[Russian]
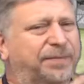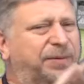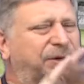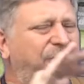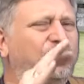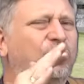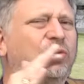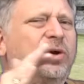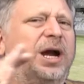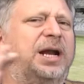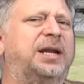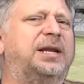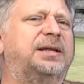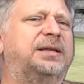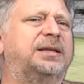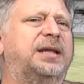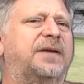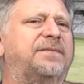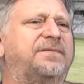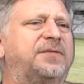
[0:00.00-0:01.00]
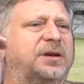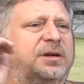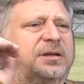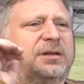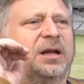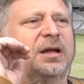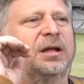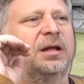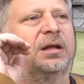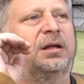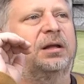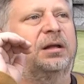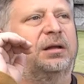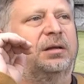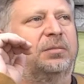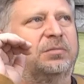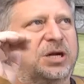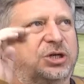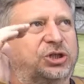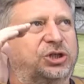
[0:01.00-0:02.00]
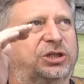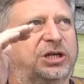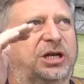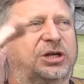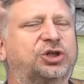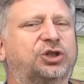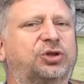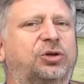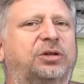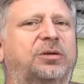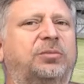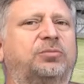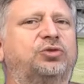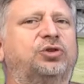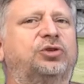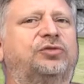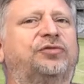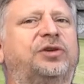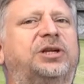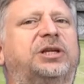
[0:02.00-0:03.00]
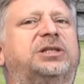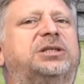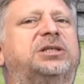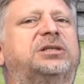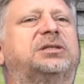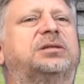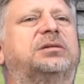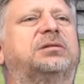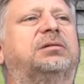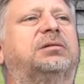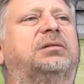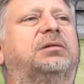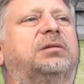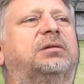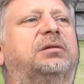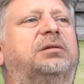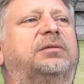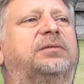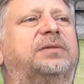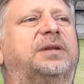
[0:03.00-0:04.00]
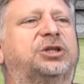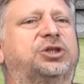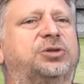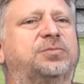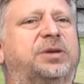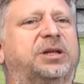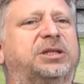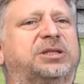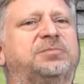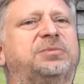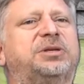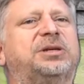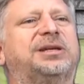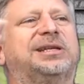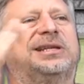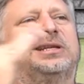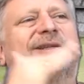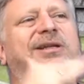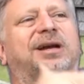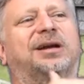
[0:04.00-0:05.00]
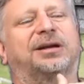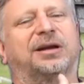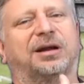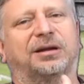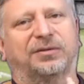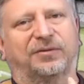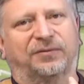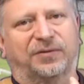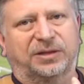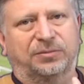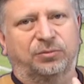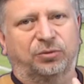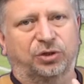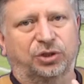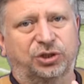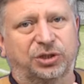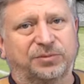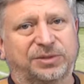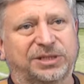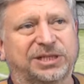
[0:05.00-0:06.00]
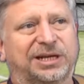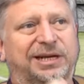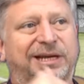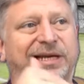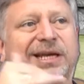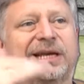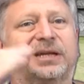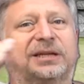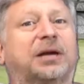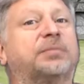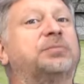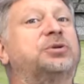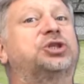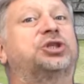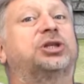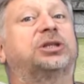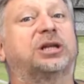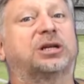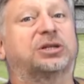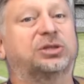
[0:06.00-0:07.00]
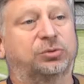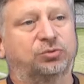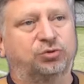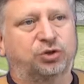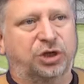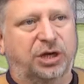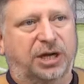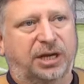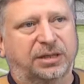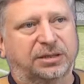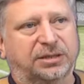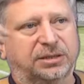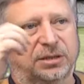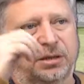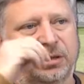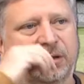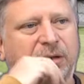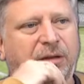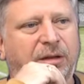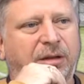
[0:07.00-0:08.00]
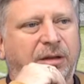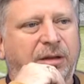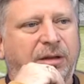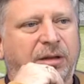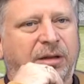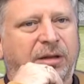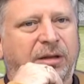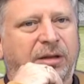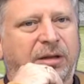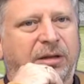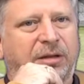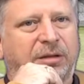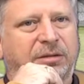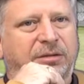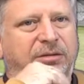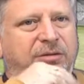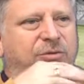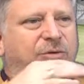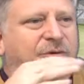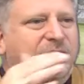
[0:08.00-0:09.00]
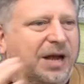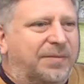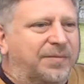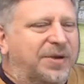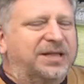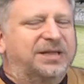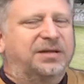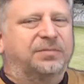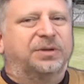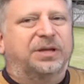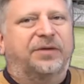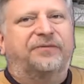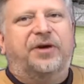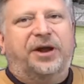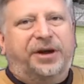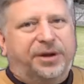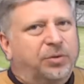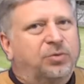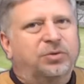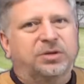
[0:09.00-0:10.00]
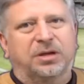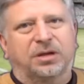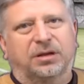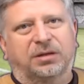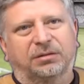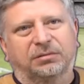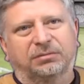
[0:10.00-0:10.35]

Португалия, наверное, мы ожидали, что она будет выглядеть э, на чемпионате мира не так, как в отборочном цикле, и это обычно так случается. Но команда была вареная.